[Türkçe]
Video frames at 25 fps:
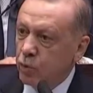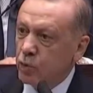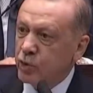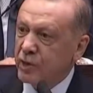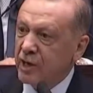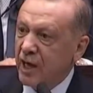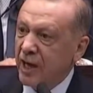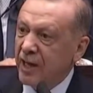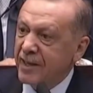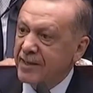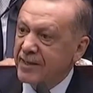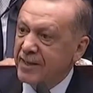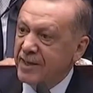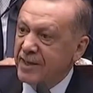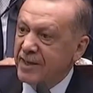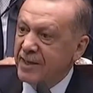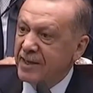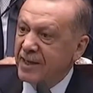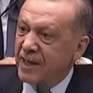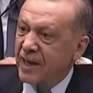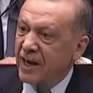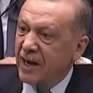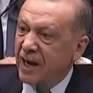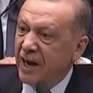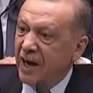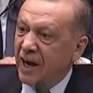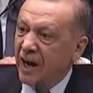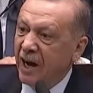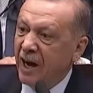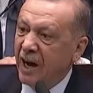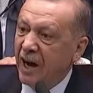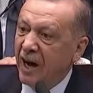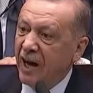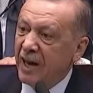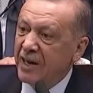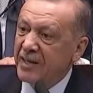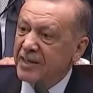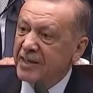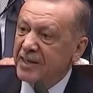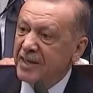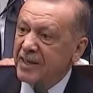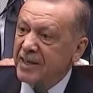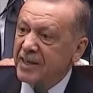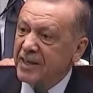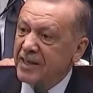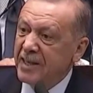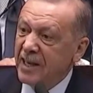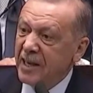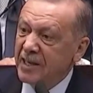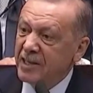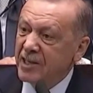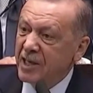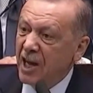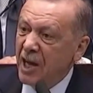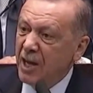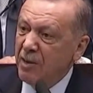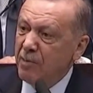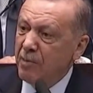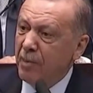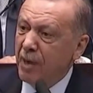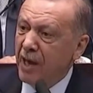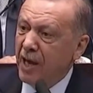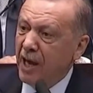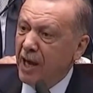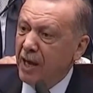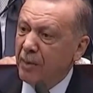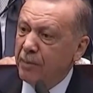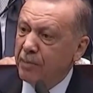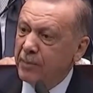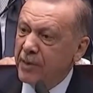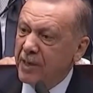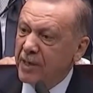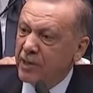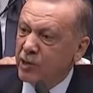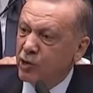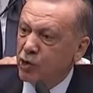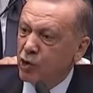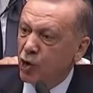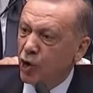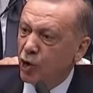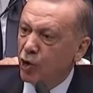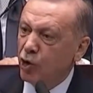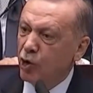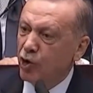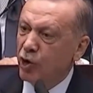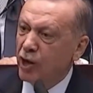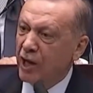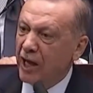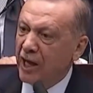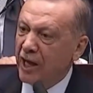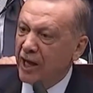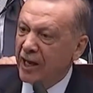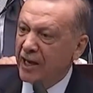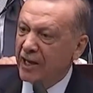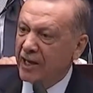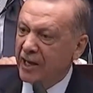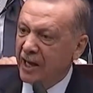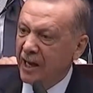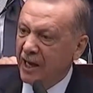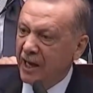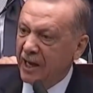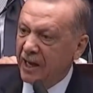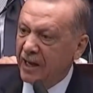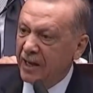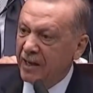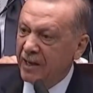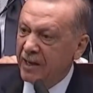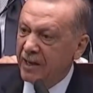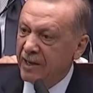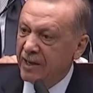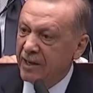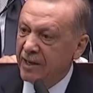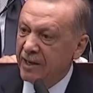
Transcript: Bu zatın artık yaşanmayan bir sorunla ilgili